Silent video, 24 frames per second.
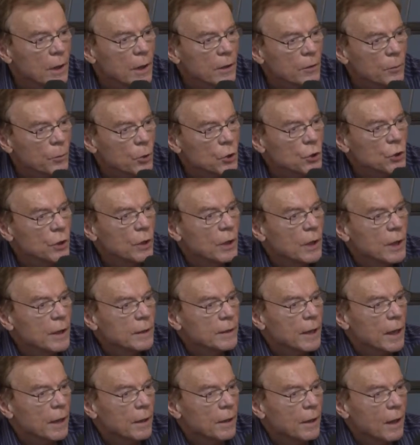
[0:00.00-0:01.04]
Zwischen
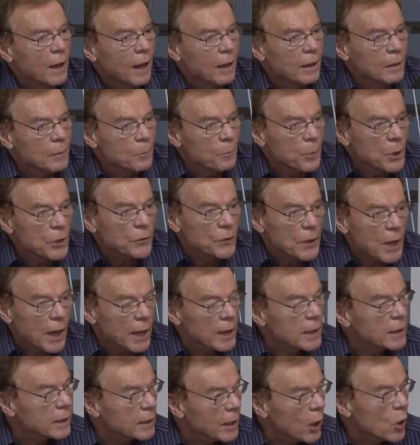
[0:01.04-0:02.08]
den
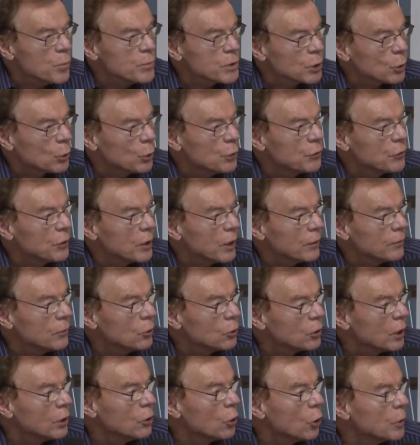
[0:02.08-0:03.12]
bisherigen Glaubensgrundsätzen
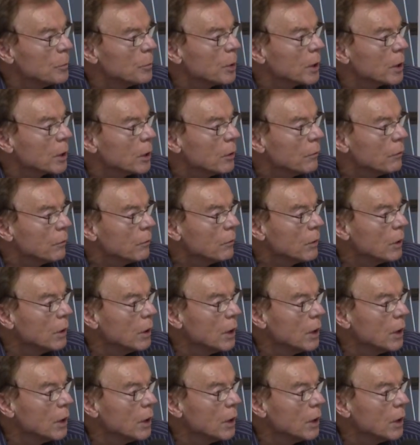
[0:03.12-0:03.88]
und den neuen Begriffen.